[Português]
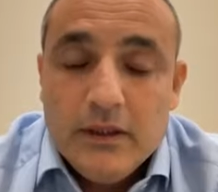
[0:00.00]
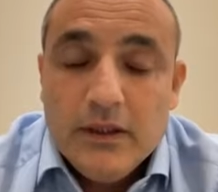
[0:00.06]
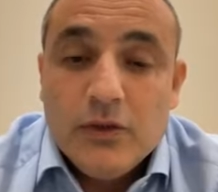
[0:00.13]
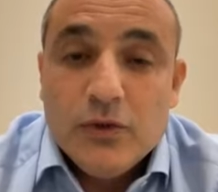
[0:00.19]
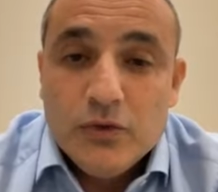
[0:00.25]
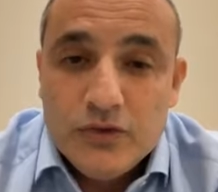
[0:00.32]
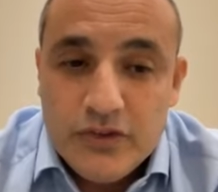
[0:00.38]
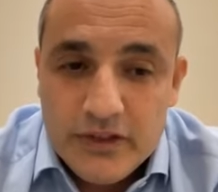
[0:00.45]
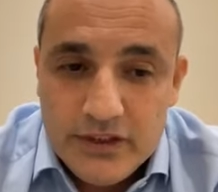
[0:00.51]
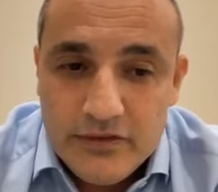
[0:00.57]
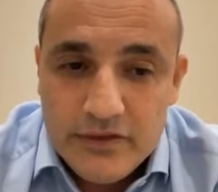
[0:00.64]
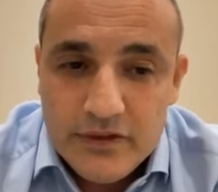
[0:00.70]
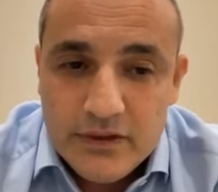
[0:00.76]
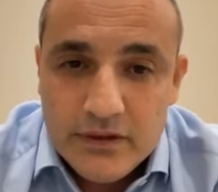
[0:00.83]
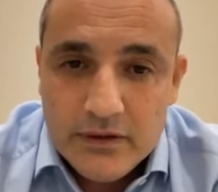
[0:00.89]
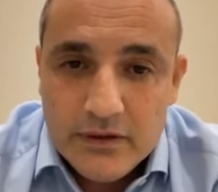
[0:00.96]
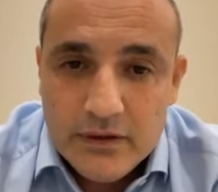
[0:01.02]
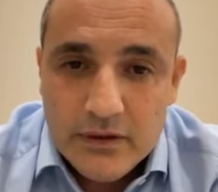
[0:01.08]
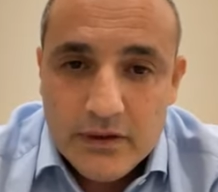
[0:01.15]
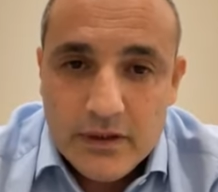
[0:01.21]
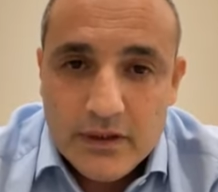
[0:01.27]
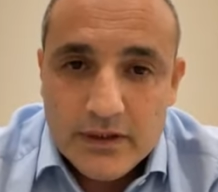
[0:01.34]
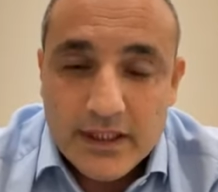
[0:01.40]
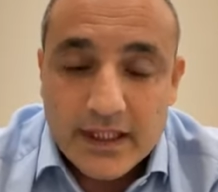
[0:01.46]
Inclusive
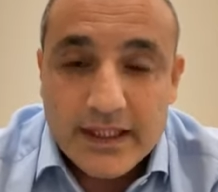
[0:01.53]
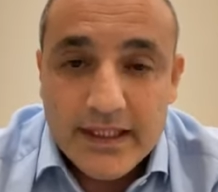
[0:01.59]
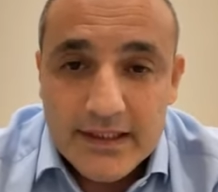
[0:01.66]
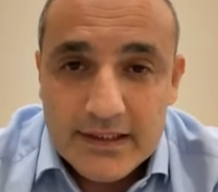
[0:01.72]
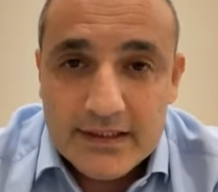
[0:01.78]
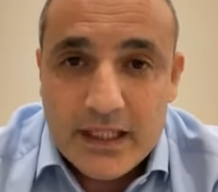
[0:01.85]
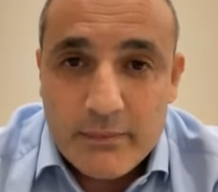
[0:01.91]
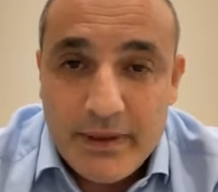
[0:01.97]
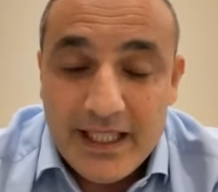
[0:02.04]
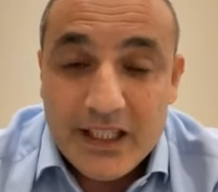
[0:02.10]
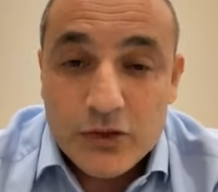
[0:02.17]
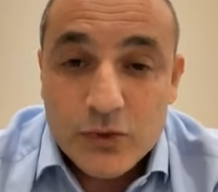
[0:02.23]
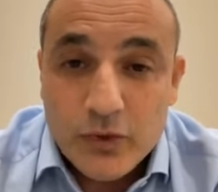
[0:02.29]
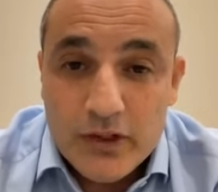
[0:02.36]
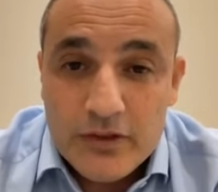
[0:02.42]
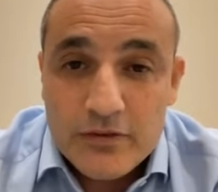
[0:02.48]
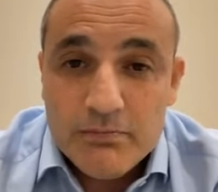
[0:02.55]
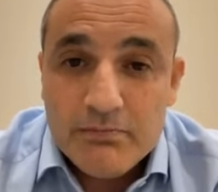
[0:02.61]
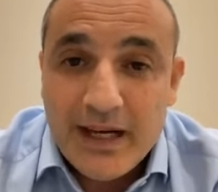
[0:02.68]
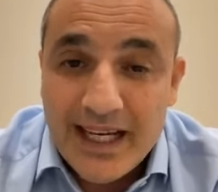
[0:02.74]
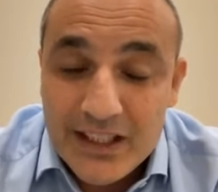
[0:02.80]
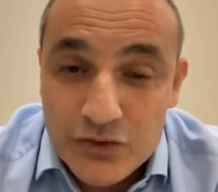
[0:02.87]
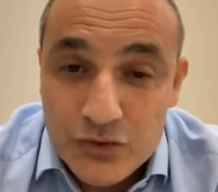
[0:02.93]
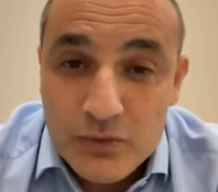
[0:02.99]
daqueles trabalhadores
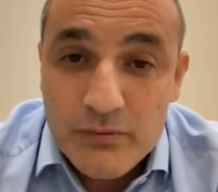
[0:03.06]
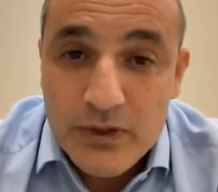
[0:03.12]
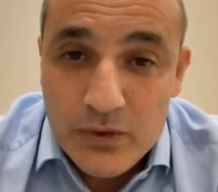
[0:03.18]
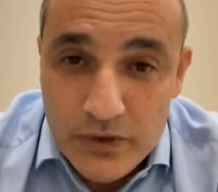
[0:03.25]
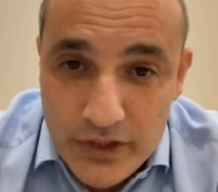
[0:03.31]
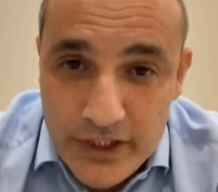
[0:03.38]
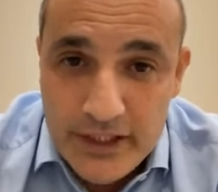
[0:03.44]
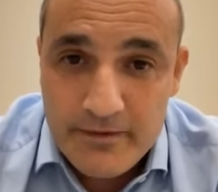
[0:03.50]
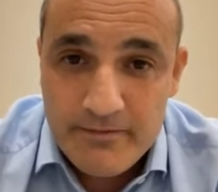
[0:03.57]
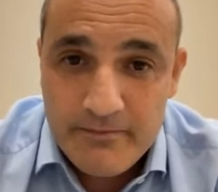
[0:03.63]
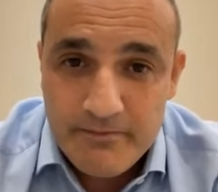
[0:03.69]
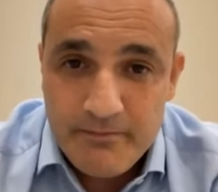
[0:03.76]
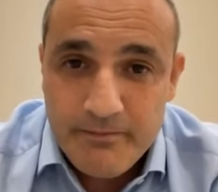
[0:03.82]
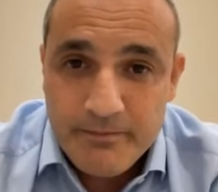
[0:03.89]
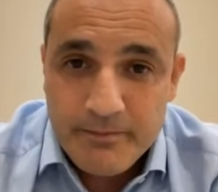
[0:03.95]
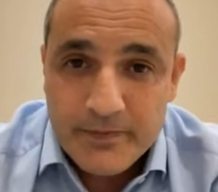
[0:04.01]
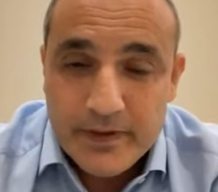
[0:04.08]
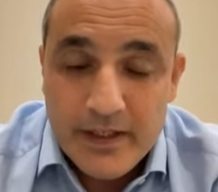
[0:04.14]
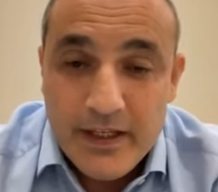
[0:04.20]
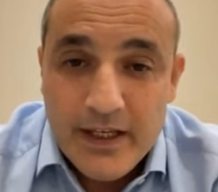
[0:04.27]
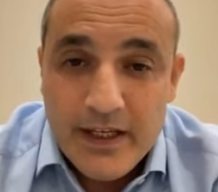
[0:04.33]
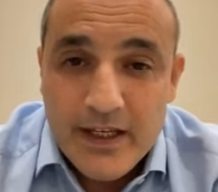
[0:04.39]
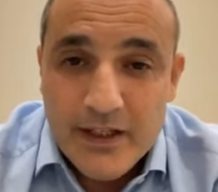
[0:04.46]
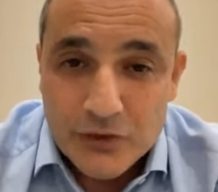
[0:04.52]
mais humildes.
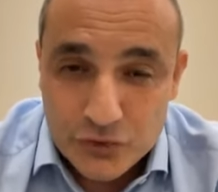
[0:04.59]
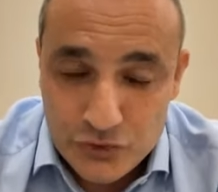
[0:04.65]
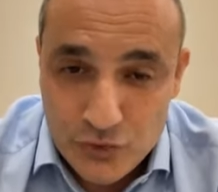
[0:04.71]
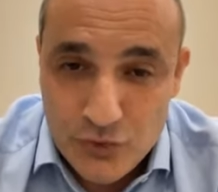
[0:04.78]
Eu